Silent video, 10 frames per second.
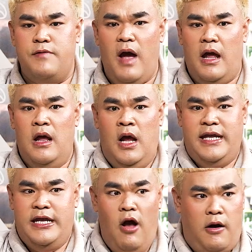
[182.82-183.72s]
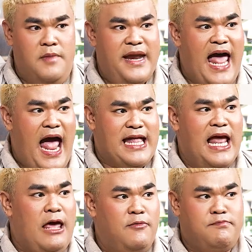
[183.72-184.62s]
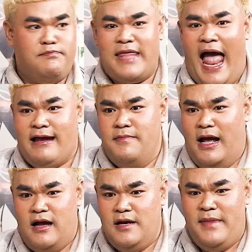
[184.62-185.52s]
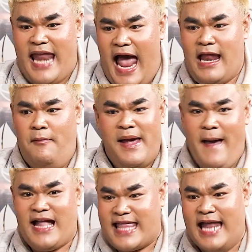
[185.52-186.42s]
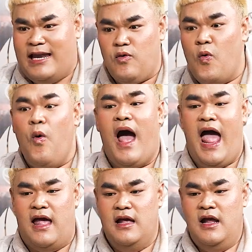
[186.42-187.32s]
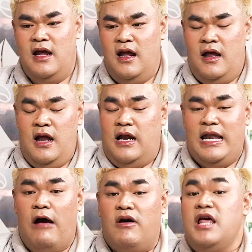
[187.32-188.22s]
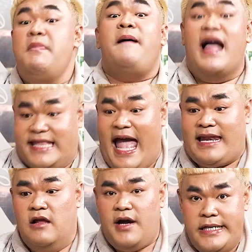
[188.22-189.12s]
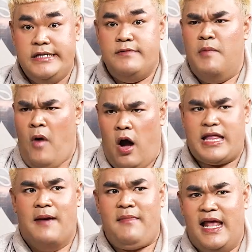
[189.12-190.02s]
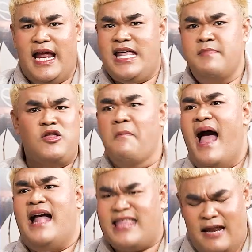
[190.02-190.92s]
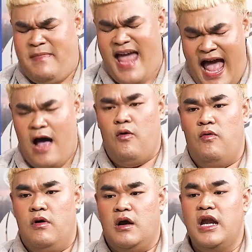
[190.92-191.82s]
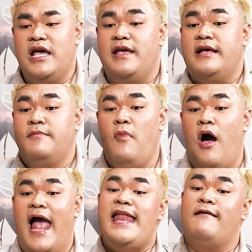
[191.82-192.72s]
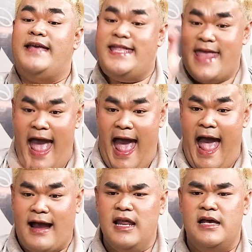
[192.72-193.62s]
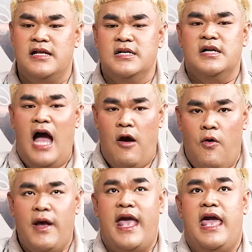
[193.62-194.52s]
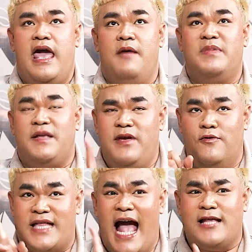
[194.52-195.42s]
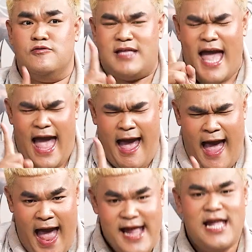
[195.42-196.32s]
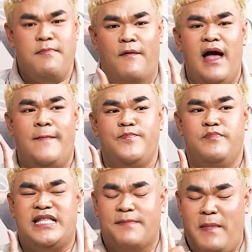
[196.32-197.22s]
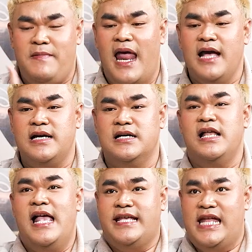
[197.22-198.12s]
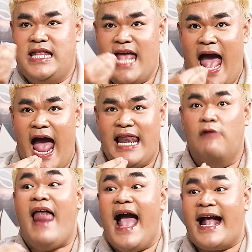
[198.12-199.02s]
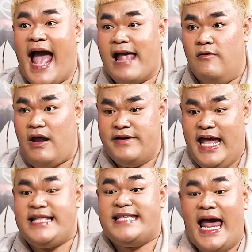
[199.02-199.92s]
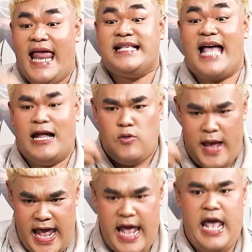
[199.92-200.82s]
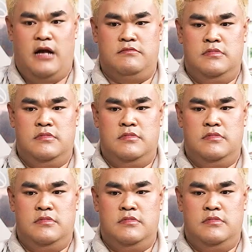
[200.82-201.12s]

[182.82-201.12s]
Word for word: คิดว่ายีดอกเอ้ยไม่ได้ถ้าเราตายขึ้นมาก็คือไม่ได้เราไม่ผ่าตัดเรากลัวเราก็เลยไม่ผ่าตัดแล้วก็ดื้อว่าหมอทำอะไรก็ได้ที่ไม่ต้องผ่าตัดไม่เอาก็เลยหมอให้เรากินยาก็เลยเอาโอเคมันจะมีหนทางสุดท้ายที่แบบว่ามันจะเป็นไปได้คือกินยาแล้วร่างกายของเราเนี่ยจะรักษาตัวเอง